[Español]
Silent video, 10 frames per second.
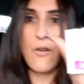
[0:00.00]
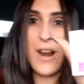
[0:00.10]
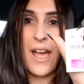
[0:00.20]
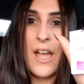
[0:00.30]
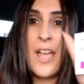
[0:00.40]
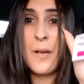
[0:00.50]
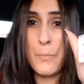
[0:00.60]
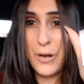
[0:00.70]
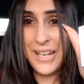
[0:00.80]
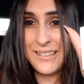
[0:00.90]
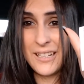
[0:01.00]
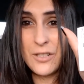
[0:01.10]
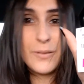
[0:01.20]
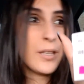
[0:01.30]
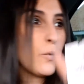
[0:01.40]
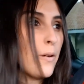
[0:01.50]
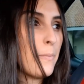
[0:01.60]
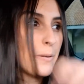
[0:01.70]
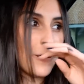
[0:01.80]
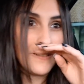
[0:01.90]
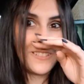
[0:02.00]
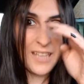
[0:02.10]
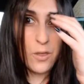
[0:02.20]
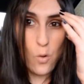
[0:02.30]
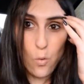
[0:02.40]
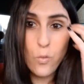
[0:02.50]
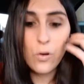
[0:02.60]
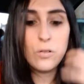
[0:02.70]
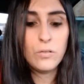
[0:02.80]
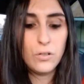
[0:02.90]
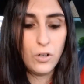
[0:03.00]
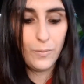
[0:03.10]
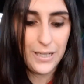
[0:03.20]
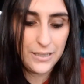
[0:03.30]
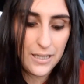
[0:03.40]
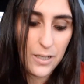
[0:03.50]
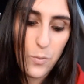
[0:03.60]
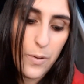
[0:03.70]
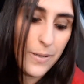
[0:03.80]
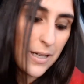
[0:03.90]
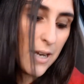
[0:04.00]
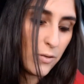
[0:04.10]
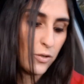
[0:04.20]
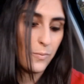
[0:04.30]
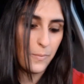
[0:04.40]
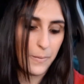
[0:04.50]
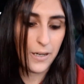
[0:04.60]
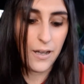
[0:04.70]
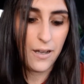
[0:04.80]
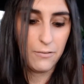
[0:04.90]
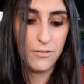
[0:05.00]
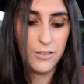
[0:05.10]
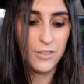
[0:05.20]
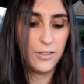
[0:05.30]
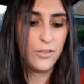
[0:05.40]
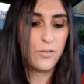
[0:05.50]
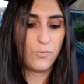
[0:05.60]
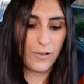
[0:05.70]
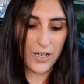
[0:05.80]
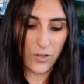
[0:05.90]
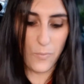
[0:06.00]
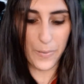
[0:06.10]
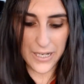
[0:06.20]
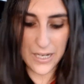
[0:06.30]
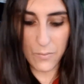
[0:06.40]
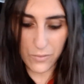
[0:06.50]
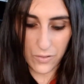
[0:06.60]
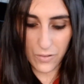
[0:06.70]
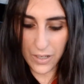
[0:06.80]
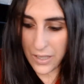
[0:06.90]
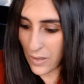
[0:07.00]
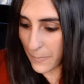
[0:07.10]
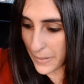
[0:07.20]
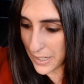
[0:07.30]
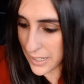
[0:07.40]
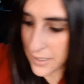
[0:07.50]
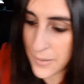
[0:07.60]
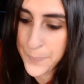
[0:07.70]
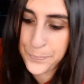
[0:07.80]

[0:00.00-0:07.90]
ahora pone 3,99 pero me ha costado 1,99. Claro, yo me he pegado una sorpresa cuando he ido a pagar.